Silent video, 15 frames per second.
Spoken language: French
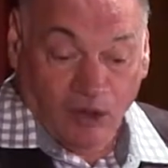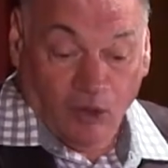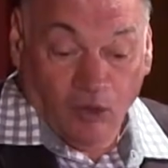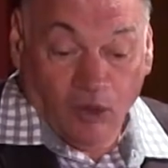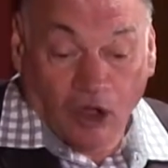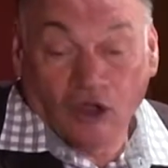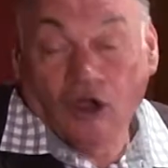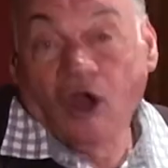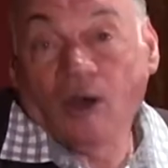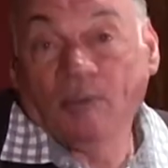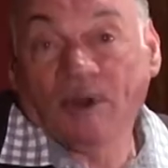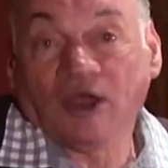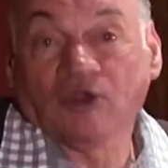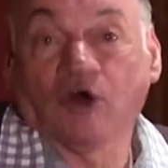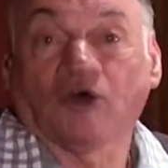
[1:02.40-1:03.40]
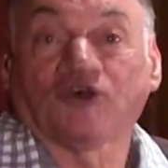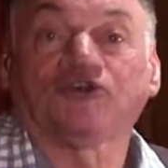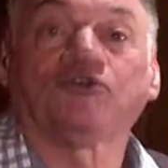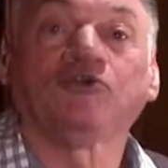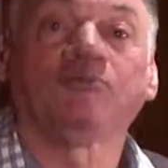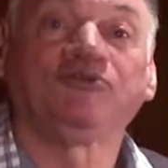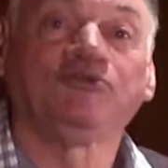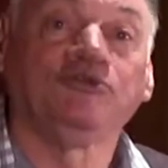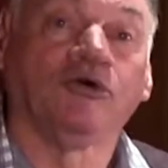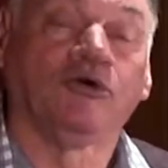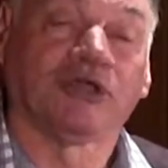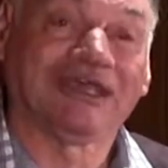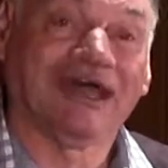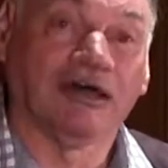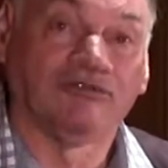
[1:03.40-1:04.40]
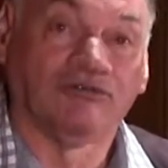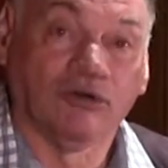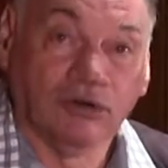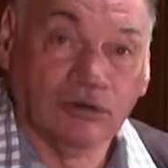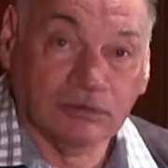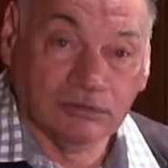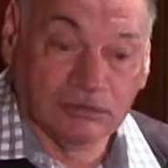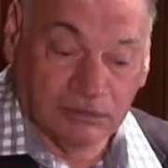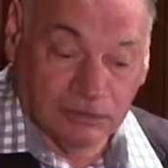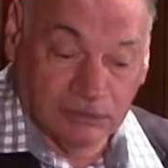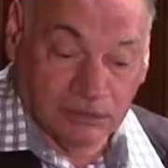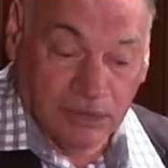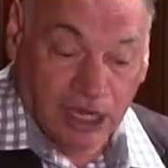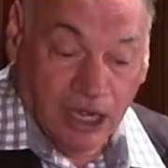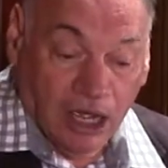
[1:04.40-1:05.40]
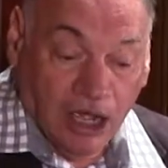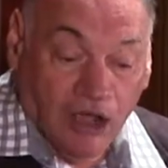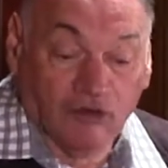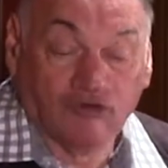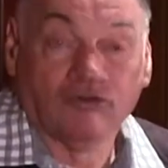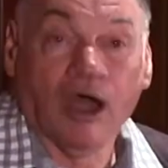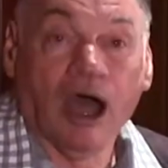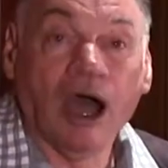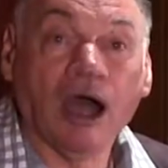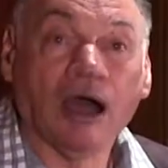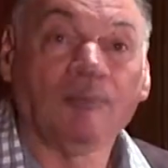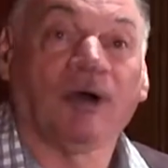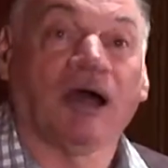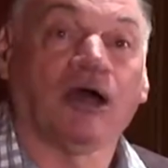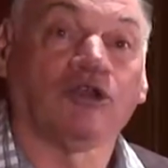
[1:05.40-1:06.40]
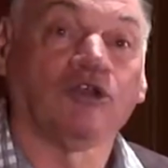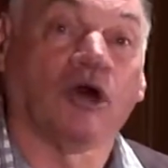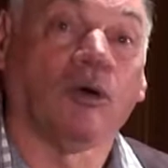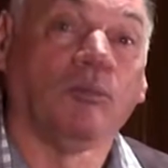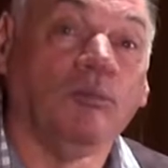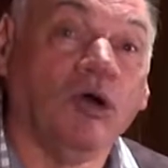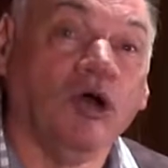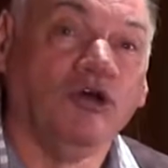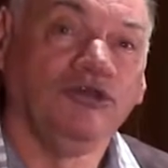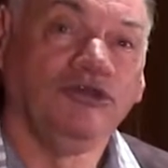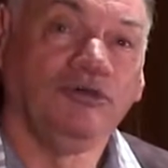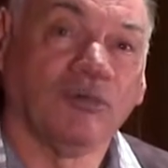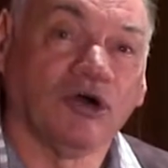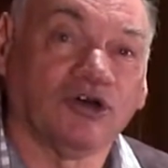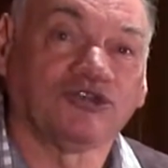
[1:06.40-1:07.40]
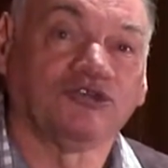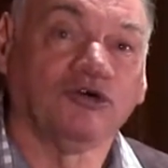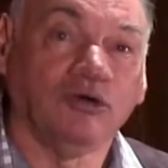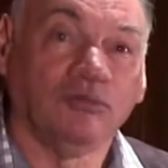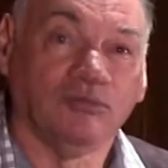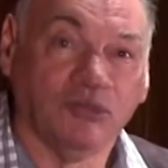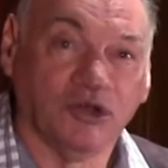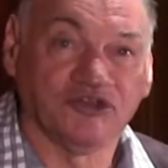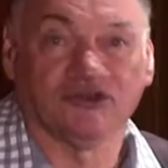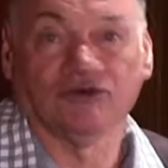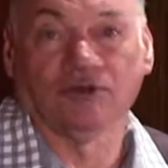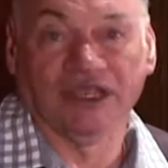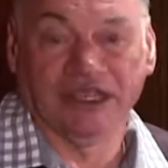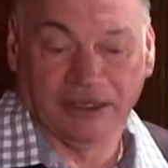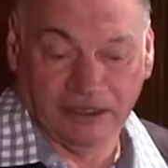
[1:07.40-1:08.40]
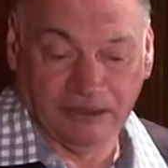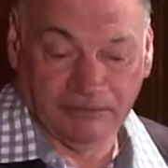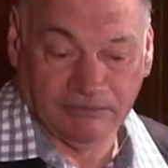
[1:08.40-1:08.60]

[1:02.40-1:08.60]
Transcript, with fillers: ou encore par leurs somptueux caveaux, voire par leurs monumentaux mausolées.